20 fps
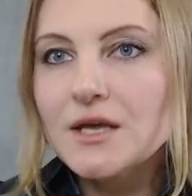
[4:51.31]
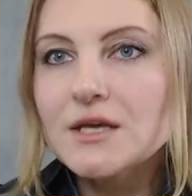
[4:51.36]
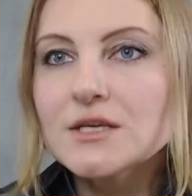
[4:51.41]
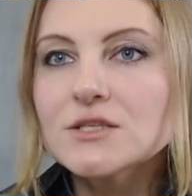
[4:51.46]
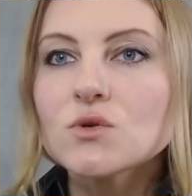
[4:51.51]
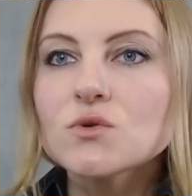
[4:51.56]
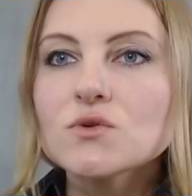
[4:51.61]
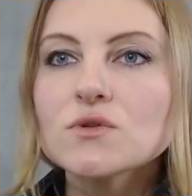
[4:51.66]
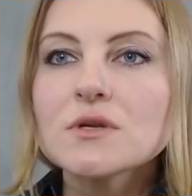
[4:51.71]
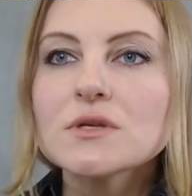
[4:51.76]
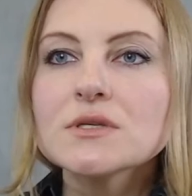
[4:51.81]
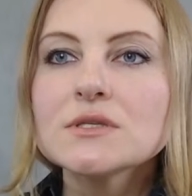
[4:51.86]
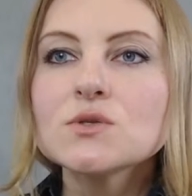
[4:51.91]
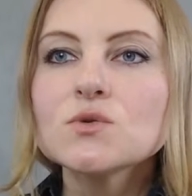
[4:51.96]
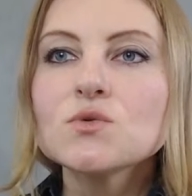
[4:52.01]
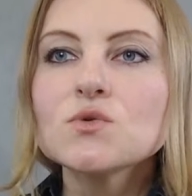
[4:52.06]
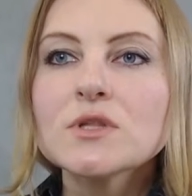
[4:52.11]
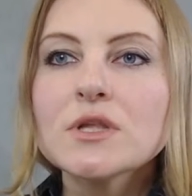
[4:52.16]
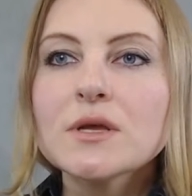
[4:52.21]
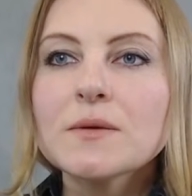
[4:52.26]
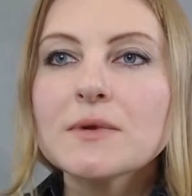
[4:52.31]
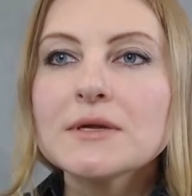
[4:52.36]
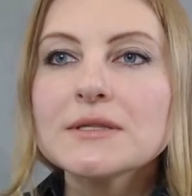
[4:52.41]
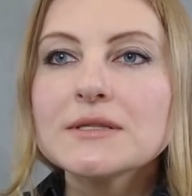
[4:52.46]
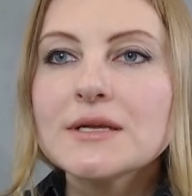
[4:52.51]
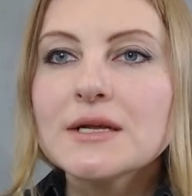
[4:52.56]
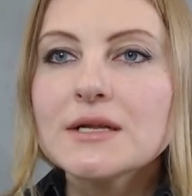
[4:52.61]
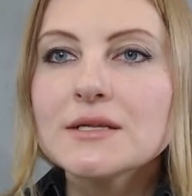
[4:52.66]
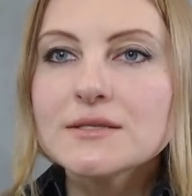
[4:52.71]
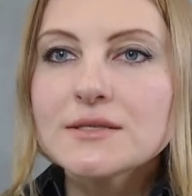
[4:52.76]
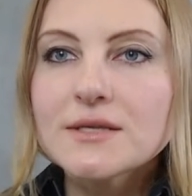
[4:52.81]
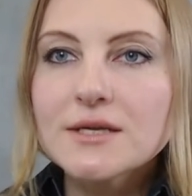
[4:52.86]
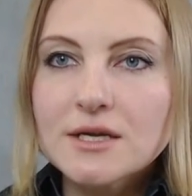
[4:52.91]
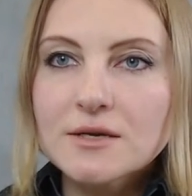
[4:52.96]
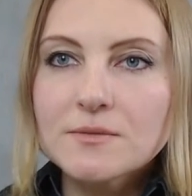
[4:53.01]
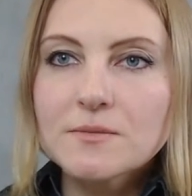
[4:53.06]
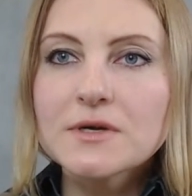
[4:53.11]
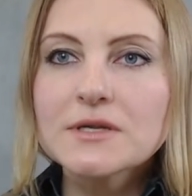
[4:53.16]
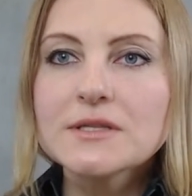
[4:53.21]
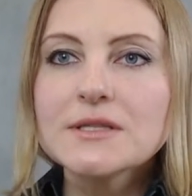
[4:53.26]
Структурационная модель
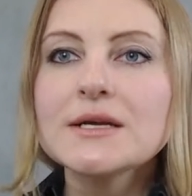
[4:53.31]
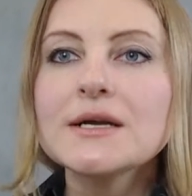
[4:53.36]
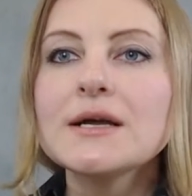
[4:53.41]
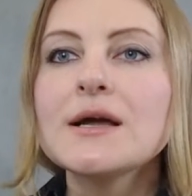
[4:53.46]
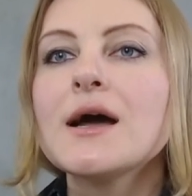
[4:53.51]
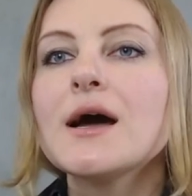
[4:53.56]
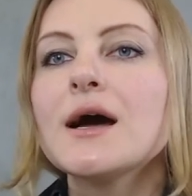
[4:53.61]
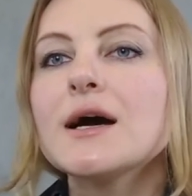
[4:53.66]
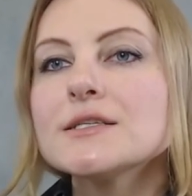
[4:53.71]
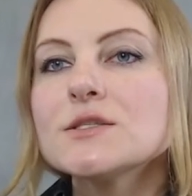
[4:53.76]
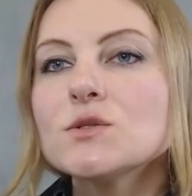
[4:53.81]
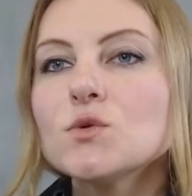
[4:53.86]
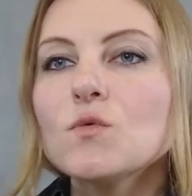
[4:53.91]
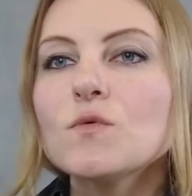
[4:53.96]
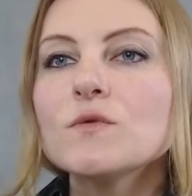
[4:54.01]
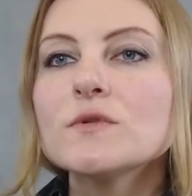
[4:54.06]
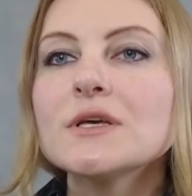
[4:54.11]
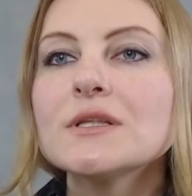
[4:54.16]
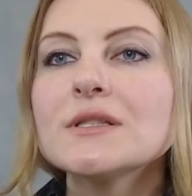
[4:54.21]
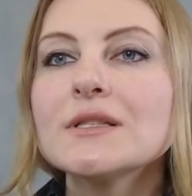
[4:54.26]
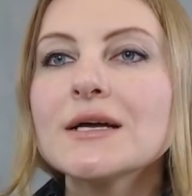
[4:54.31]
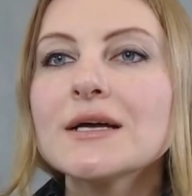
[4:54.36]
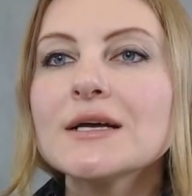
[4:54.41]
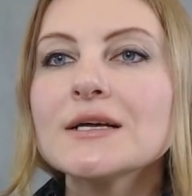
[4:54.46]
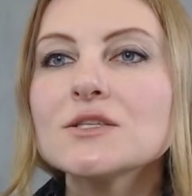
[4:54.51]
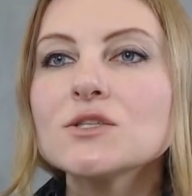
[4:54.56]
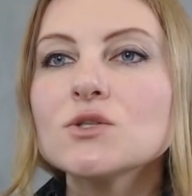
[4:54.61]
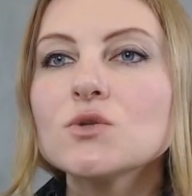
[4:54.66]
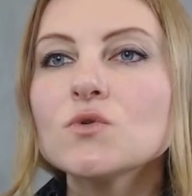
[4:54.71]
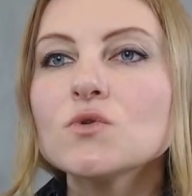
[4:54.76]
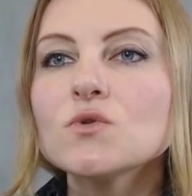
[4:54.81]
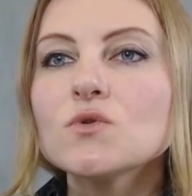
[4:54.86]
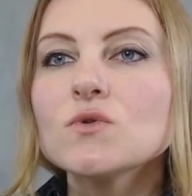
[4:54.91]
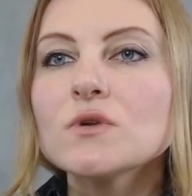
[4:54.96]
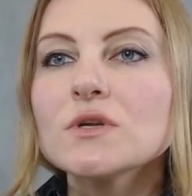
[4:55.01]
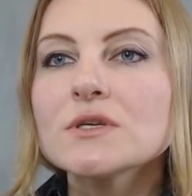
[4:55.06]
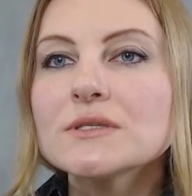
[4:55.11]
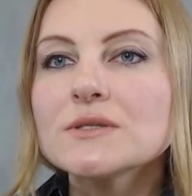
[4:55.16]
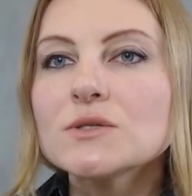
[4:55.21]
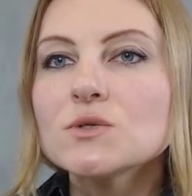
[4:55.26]
Терборна основана на
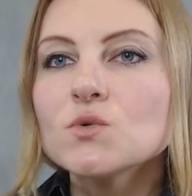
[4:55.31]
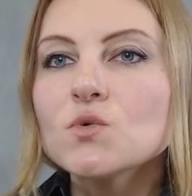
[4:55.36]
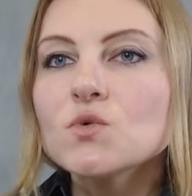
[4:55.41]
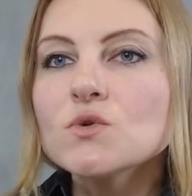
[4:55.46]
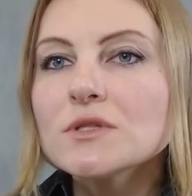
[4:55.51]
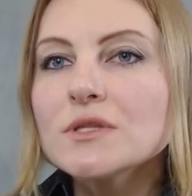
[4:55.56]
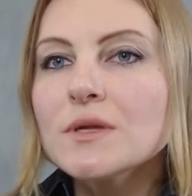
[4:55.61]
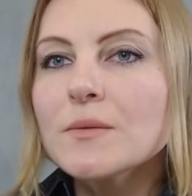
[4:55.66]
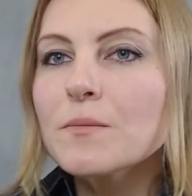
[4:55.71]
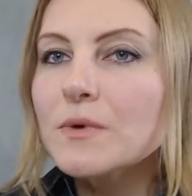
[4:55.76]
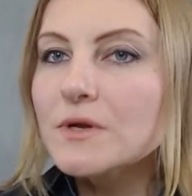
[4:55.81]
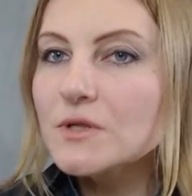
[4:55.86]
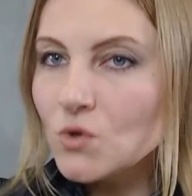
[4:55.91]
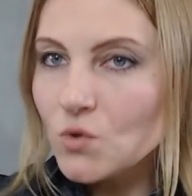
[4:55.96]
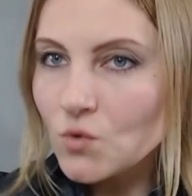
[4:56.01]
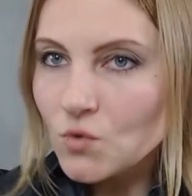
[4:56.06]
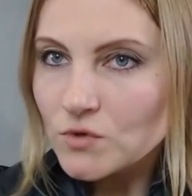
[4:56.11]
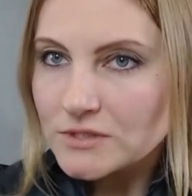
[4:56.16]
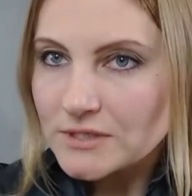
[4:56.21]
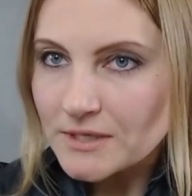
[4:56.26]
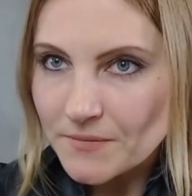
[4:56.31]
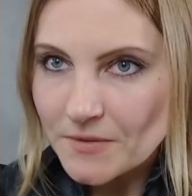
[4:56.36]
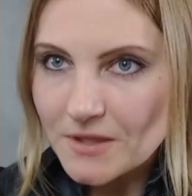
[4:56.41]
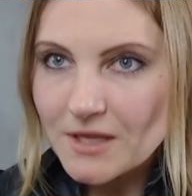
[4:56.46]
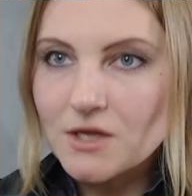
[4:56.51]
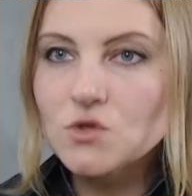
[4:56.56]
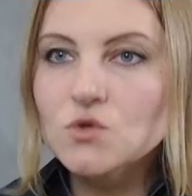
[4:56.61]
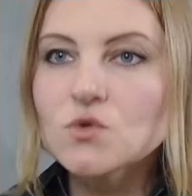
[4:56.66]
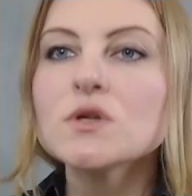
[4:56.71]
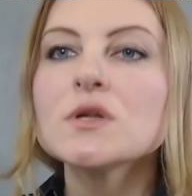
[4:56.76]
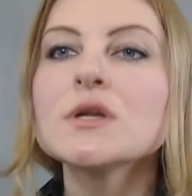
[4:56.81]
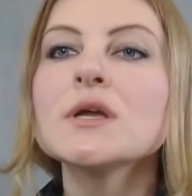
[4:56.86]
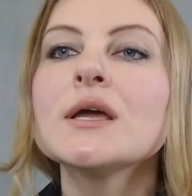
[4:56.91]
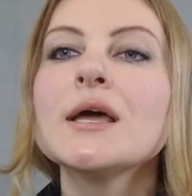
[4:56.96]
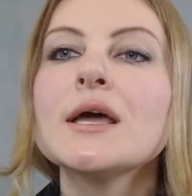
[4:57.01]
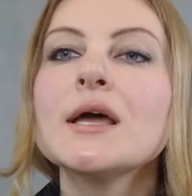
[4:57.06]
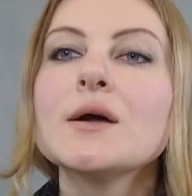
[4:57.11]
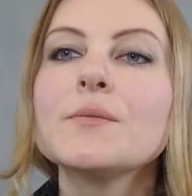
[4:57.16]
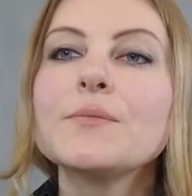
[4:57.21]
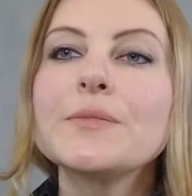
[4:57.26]
структурационном подходе, который
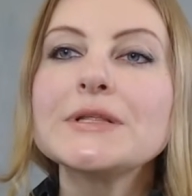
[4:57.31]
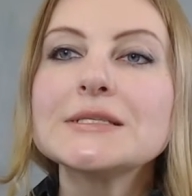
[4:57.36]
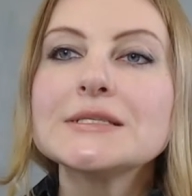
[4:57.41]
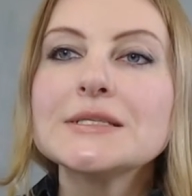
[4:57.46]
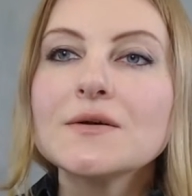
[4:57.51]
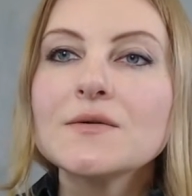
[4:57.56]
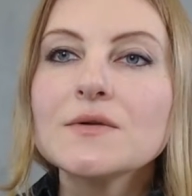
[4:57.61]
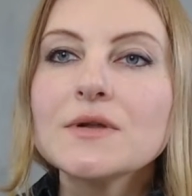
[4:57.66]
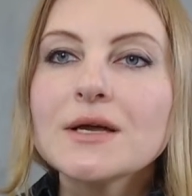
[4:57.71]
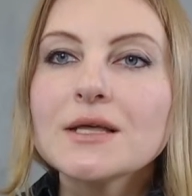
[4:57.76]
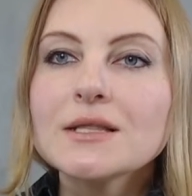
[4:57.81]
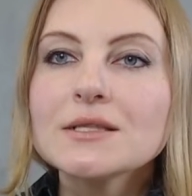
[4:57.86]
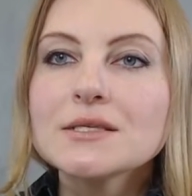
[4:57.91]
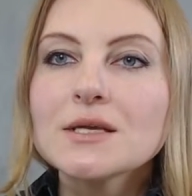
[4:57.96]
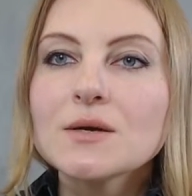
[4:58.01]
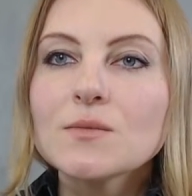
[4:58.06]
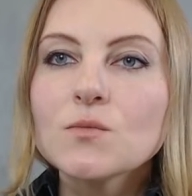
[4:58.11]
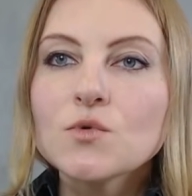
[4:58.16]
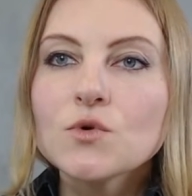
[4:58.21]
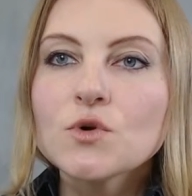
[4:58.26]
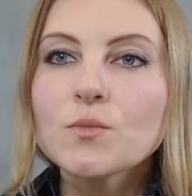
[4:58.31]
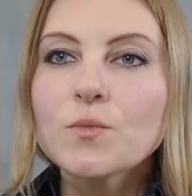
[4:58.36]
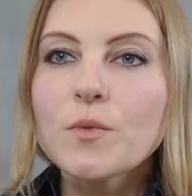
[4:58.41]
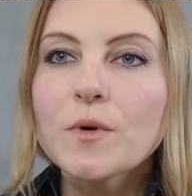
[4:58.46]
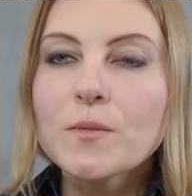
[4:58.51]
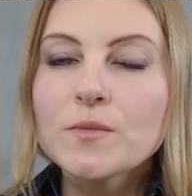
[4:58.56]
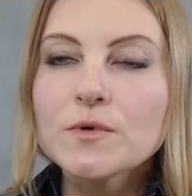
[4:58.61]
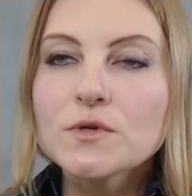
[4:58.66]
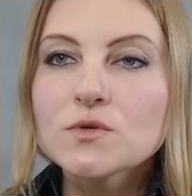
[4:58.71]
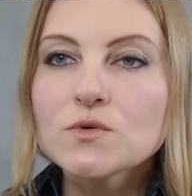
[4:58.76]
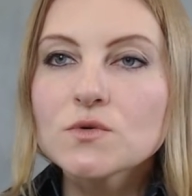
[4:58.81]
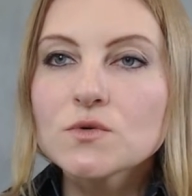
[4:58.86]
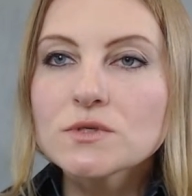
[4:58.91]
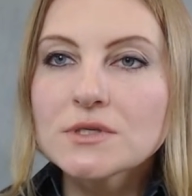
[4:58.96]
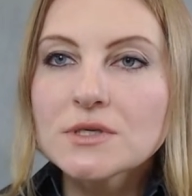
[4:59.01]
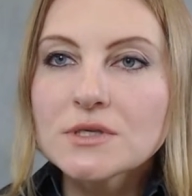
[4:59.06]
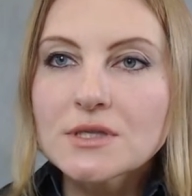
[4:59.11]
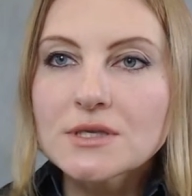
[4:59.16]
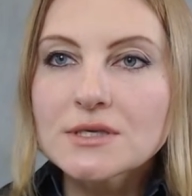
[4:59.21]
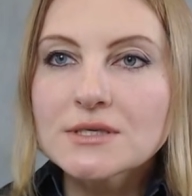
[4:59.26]
представляет собой попытку
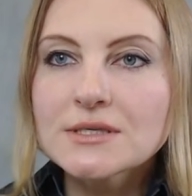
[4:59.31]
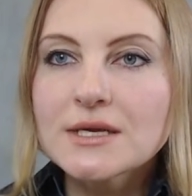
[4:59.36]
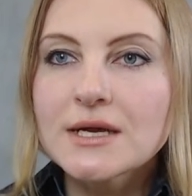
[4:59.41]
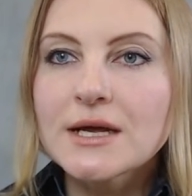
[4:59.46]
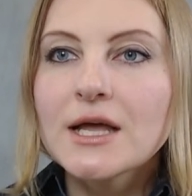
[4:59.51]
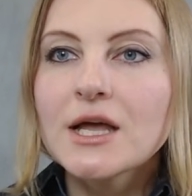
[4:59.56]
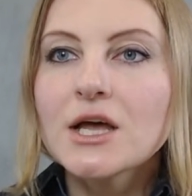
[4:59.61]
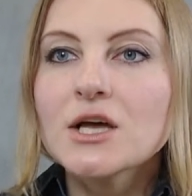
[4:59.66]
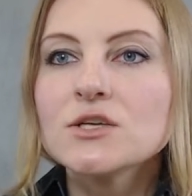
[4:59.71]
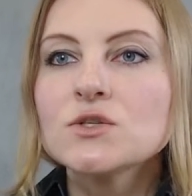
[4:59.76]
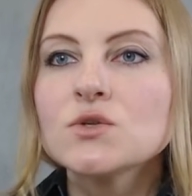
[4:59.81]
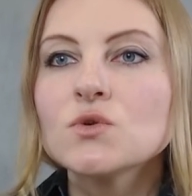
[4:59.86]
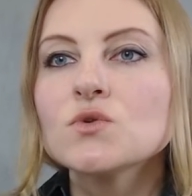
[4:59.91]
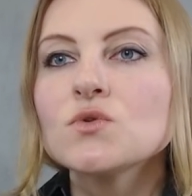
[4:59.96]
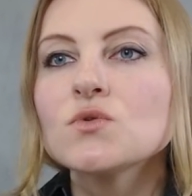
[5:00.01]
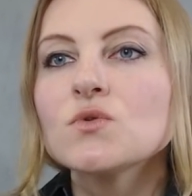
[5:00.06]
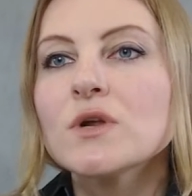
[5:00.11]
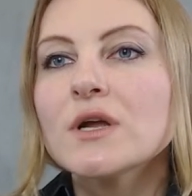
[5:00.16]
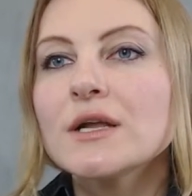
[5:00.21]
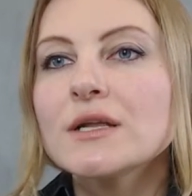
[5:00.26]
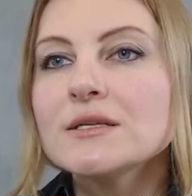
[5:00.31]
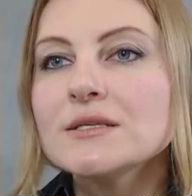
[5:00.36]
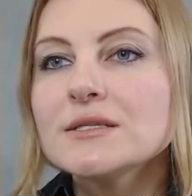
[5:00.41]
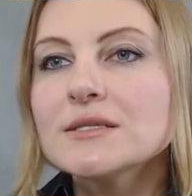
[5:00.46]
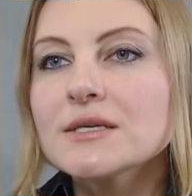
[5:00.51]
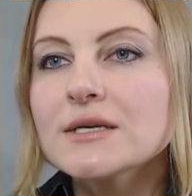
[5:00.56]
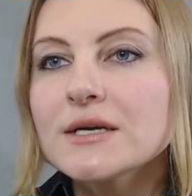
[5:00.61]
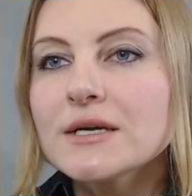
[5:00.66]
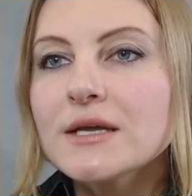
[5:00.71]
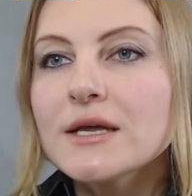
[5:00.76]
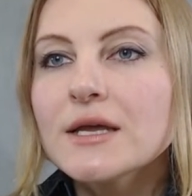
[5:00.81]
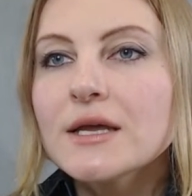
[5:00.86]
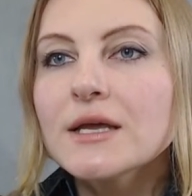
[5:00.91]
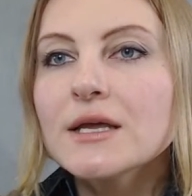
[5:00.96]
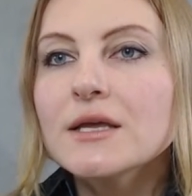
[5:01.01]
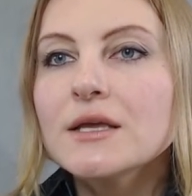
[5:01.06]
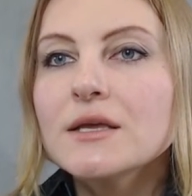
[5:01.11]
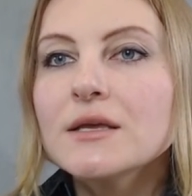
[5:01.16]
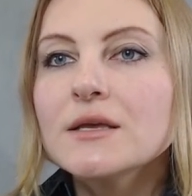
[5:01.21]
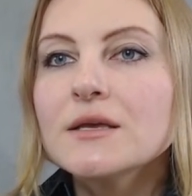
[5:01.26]
синтеза структуралистской
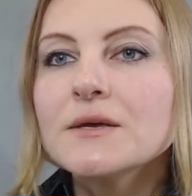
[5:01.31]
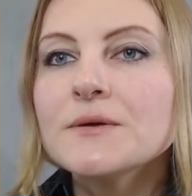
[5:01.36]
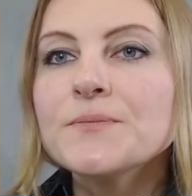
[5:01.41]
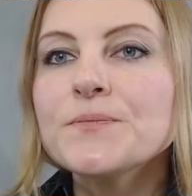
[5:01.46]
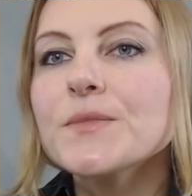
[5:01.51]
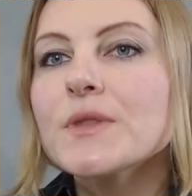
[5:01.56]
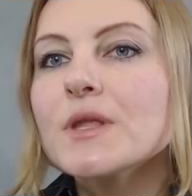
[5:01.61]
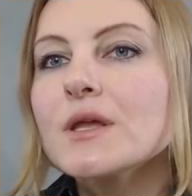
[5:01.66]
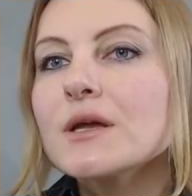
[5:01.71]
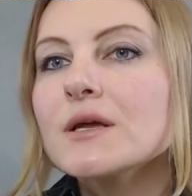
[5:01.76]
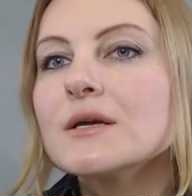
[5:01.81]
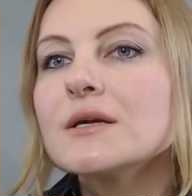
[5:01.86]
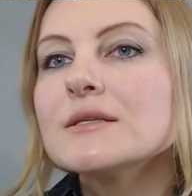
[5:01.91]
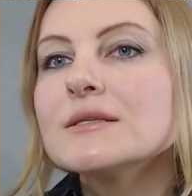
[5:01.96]
и э,